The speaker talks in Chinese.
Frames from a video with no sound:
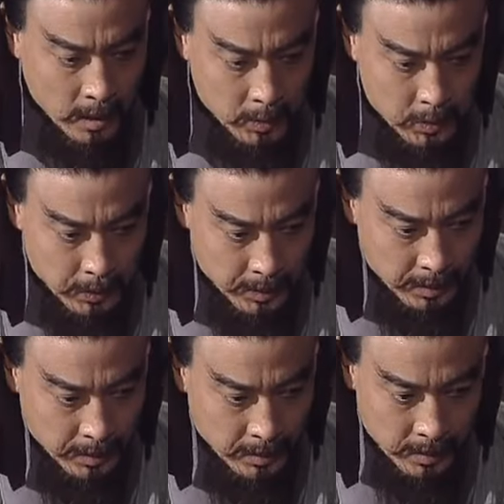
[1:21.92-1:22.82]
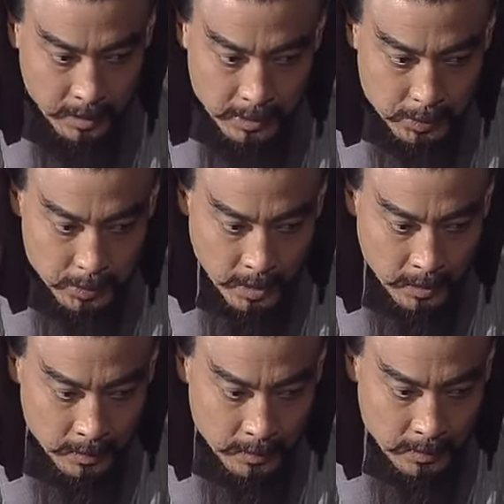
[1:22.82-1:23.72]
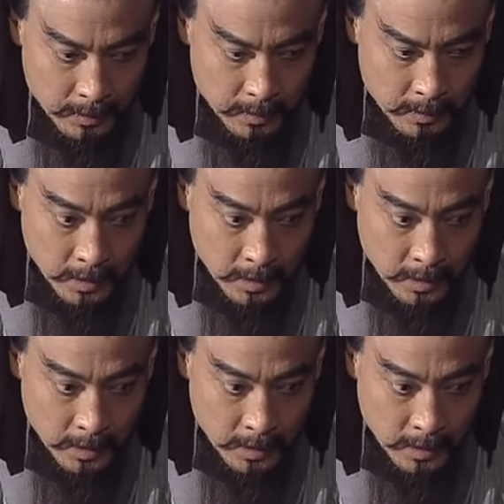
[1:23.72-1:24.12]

亮曹睿何足道哉？